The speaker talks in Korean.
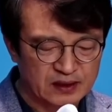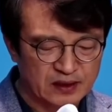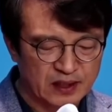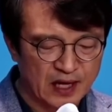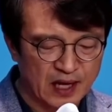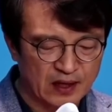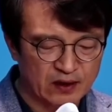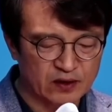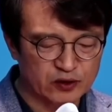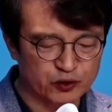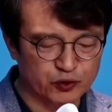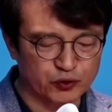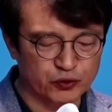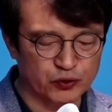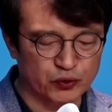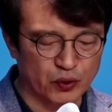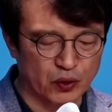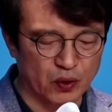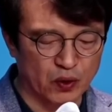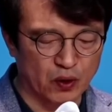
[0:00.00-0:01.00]
테러
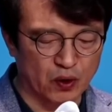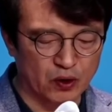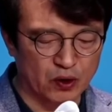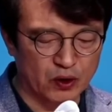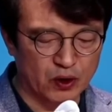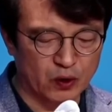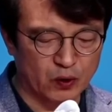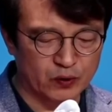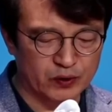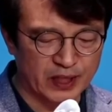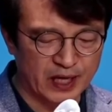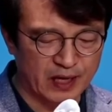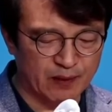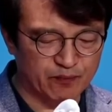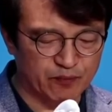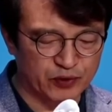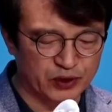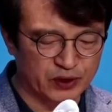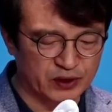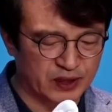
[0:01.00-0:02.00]
수준으로
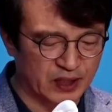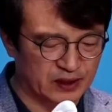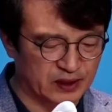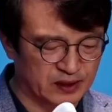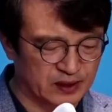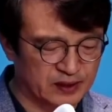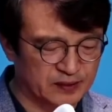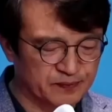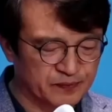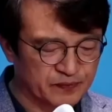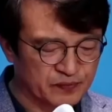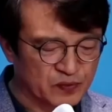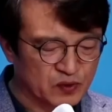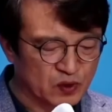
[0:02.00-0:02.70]
언론에 뿌려대는